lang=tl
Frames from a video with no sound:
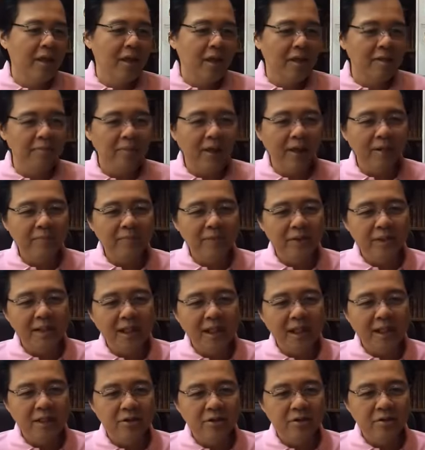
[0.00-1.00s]

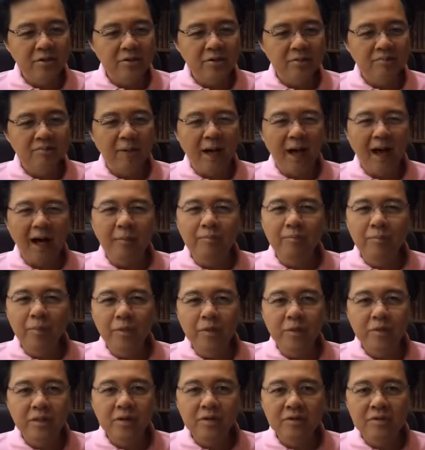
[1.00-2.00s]
palpitation, yung
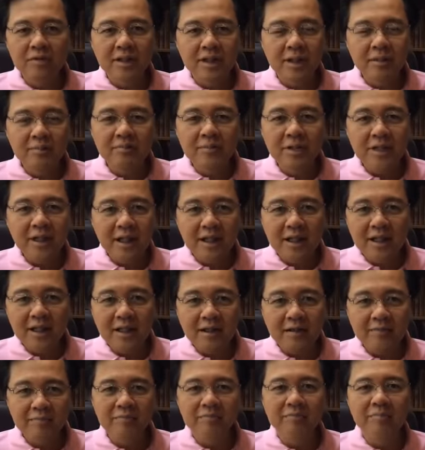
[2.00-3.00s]
makabog yung
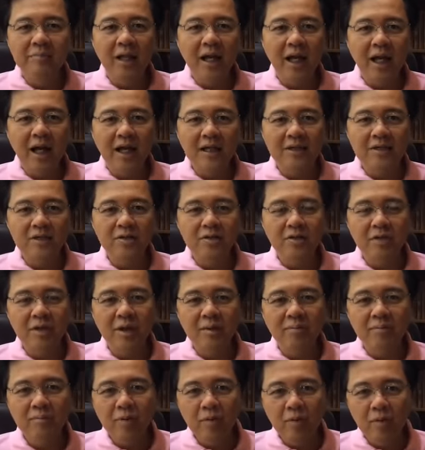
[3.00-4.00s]
dibdib, malakas yung
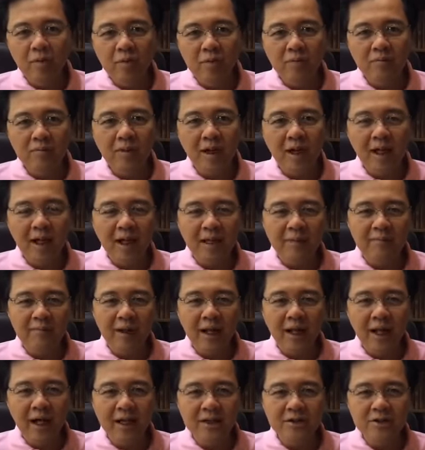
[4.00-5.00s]
kabog,
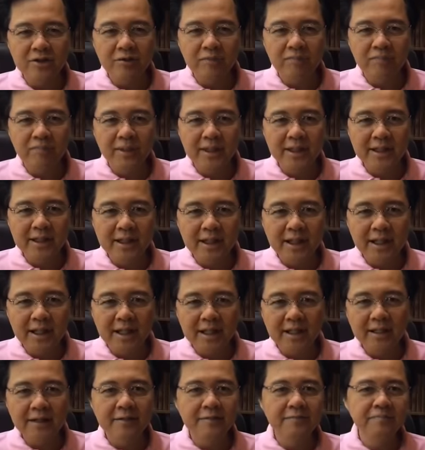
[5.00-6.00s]
malakas yung
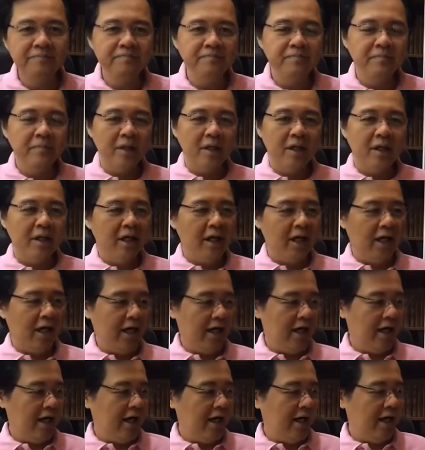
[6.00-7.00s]
pintig,
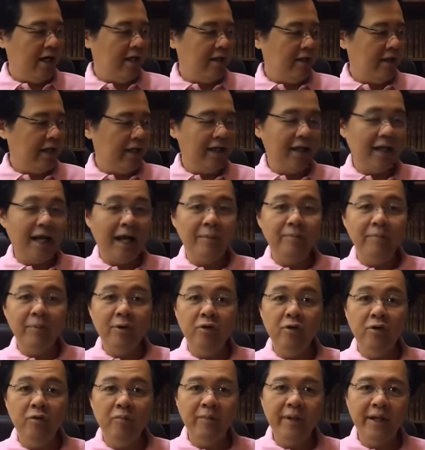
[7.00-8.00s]
uh, nahirapan
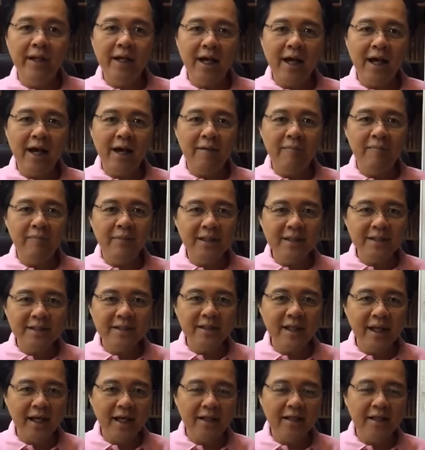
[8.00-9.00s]
huminga.
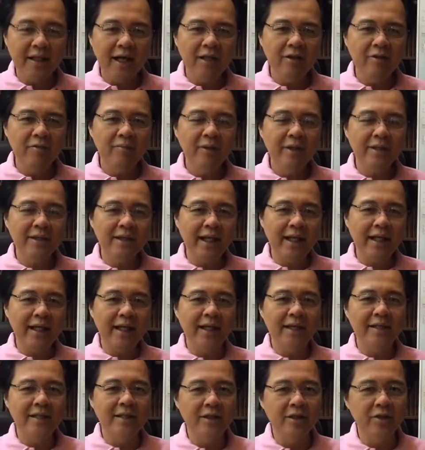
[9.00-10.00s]
Minsan, ano bang
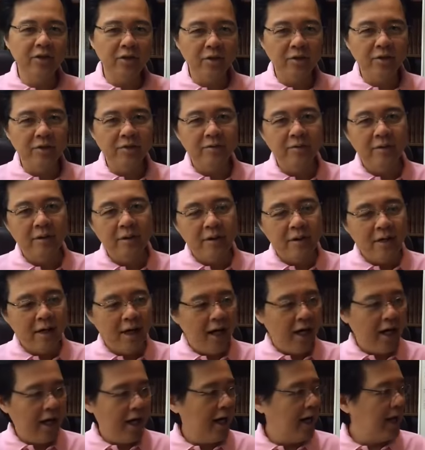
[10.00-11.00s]
dahilan nito?
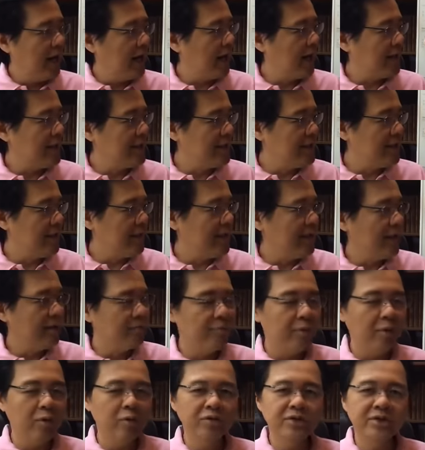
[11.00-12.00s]
Uh, kanina
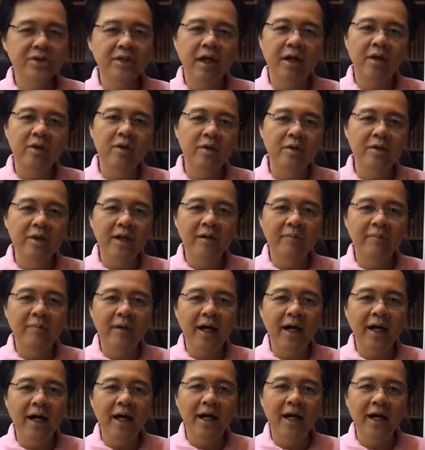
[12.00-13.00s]
nag-post ako ng
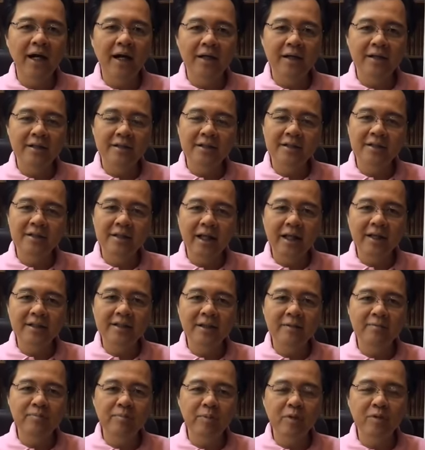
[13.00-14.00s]
mga ng
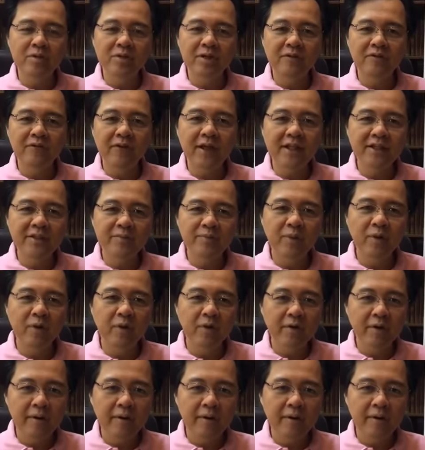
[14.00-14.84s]
sampo sa Facebook.